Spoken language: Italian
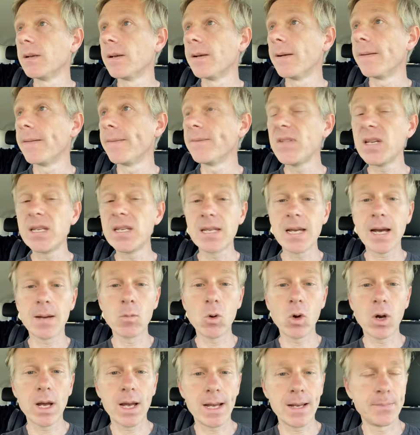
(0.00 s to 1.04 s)
Eh,
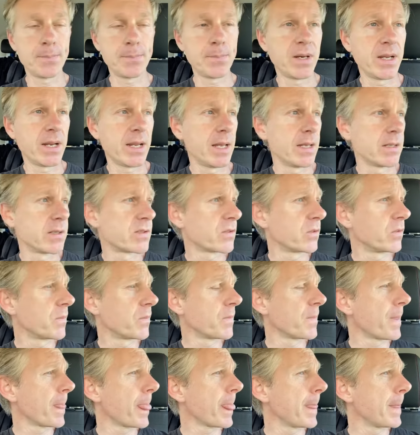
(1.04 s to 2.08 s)
veniamo a Parenzo.
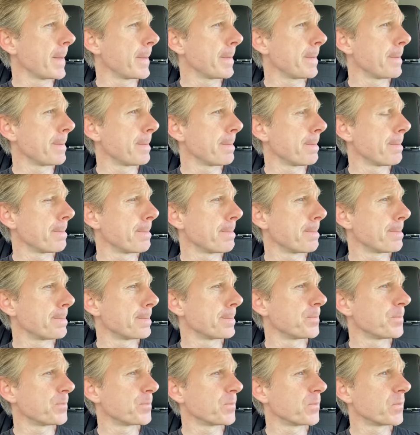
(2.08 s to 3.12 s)

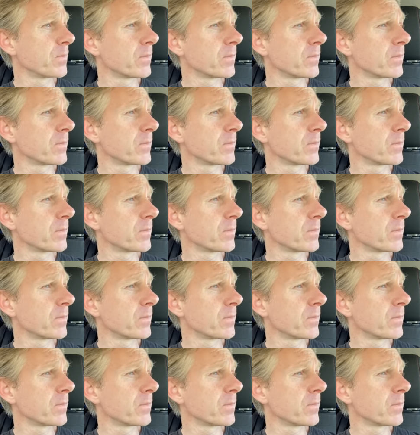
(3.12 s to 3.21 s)
Mm,